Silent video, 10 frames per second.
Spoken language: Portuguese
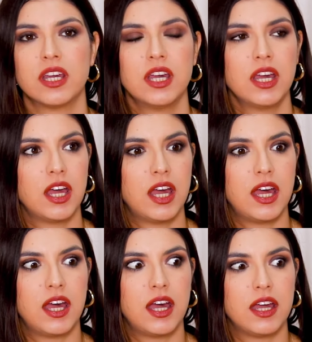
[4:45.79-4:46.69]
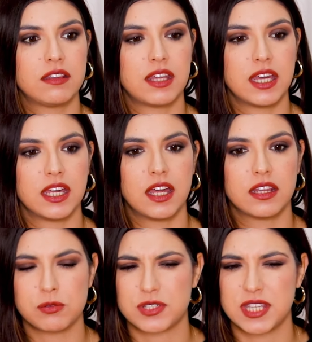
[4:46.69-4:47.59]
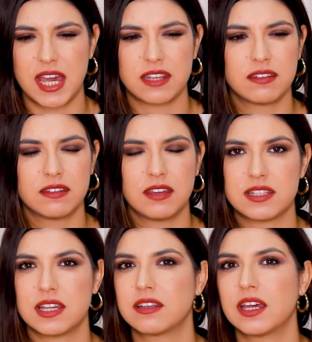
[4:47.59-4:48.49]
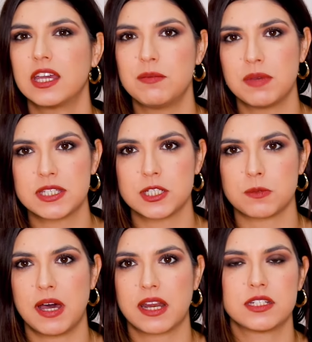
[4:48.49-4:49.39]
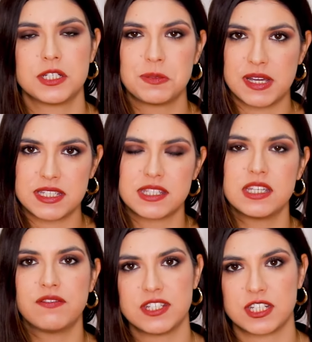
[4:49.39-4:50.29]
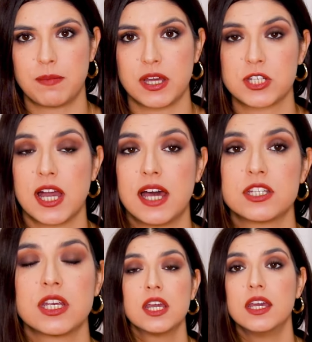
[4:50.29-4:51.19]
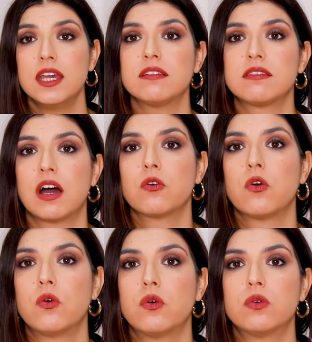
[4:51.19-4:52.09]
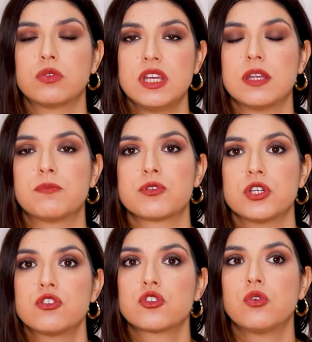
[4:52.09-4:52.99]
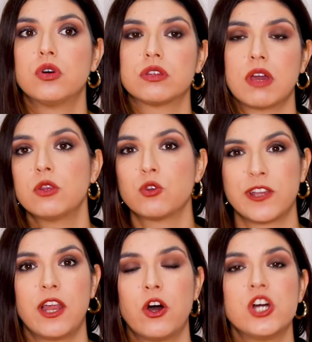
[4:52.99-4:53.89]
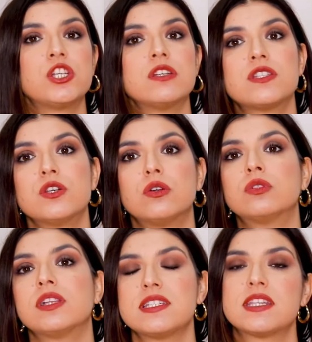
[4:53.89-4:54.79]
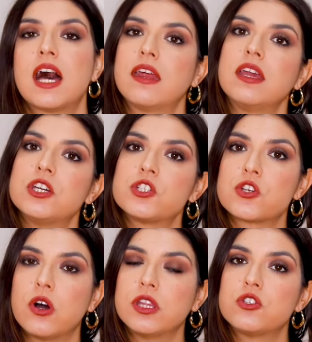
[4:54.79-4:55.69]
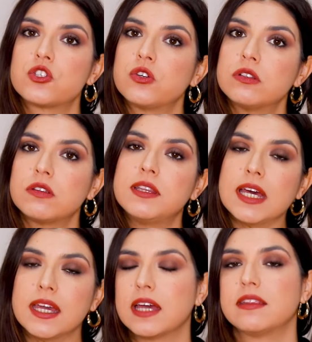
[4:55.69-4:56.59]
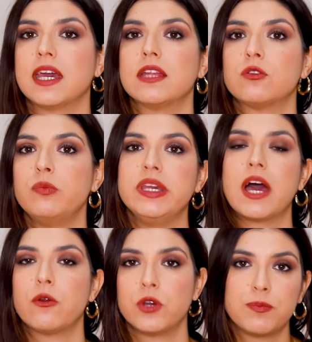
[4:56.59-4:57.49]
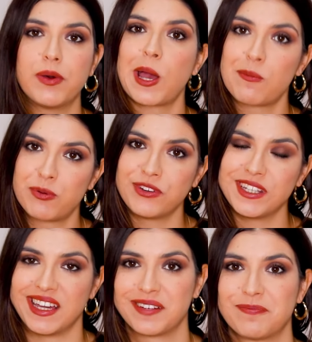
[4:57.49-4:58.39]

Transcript: uh, tem a W7, etc. Tem imensas marcas, desde mais acessíveis a mais caras e estão com 30% de desconto em toda a loja se utilizarem este código de desconto e tem até domingo à noite para aproveitar.